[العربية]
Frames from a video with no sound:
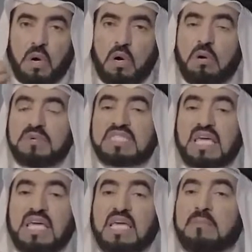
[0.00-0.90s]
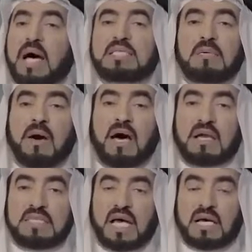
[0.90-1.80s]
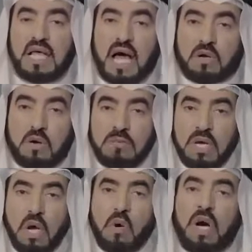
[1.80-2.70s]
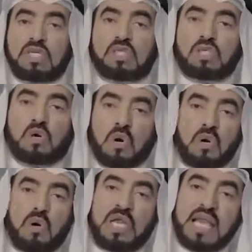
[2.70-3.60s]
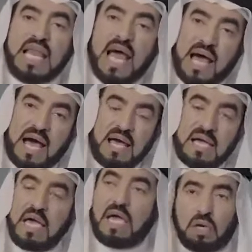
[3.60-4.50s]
كلوا من طيبات ما رزقناكم واشكروا لله